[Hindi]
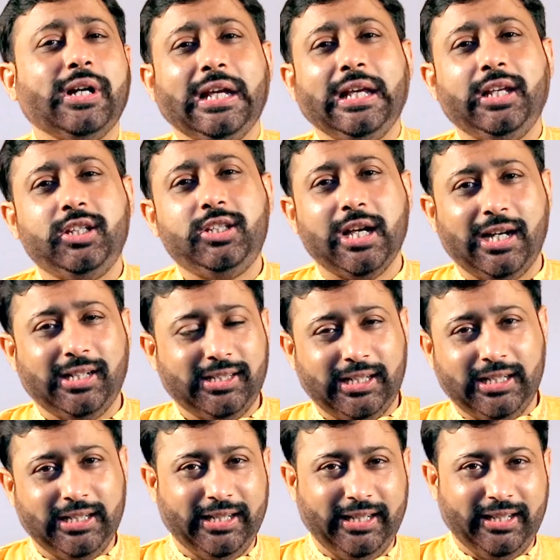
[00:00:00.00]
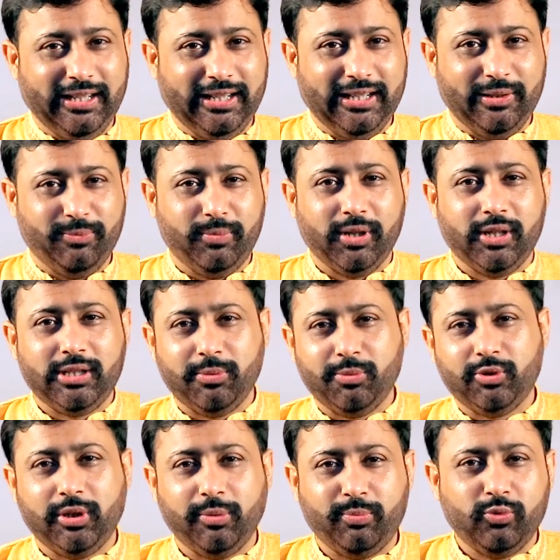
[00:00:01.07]
हुआ कहीं जा रहा है मगर जब
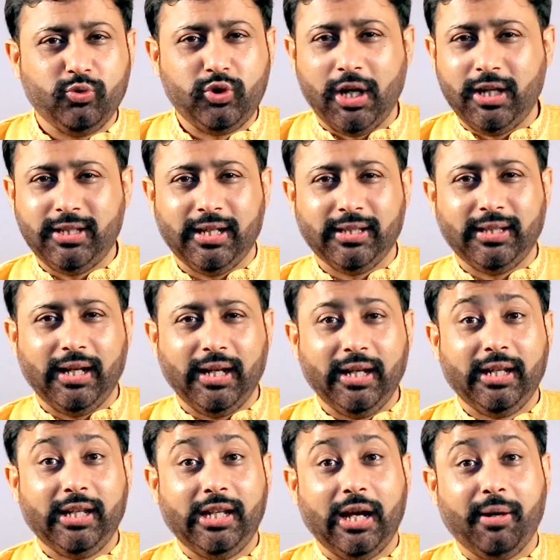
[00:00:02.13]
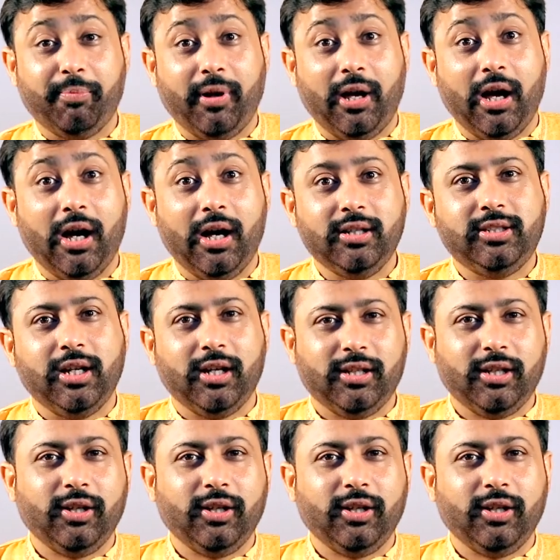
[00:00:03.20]
उससे पूछा जाता है कि आप कहाँ जा